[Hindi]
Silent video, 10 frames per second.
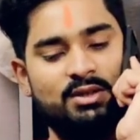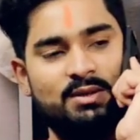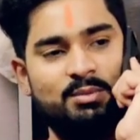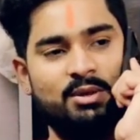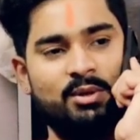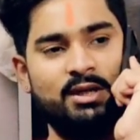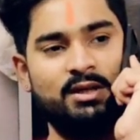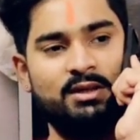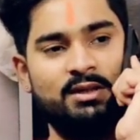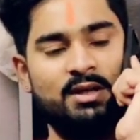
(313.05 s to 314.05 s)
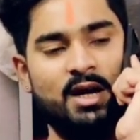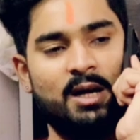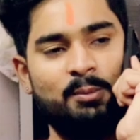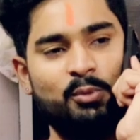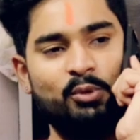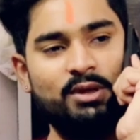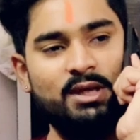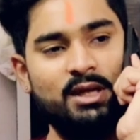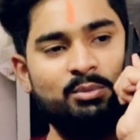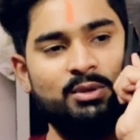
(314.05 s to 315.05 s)
दिल में दबा के रख दे अब
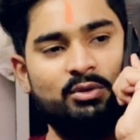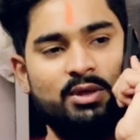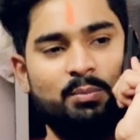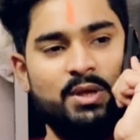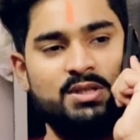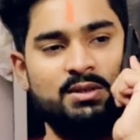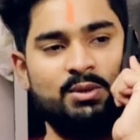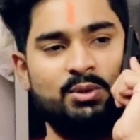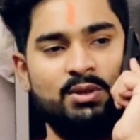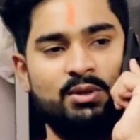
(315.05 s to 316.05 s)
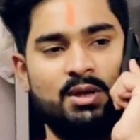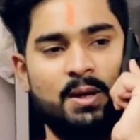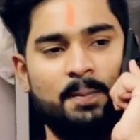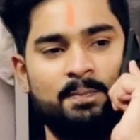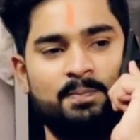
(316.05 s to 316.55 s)
बोल दिया तो मतलब इनपेशेंट हो रहे हो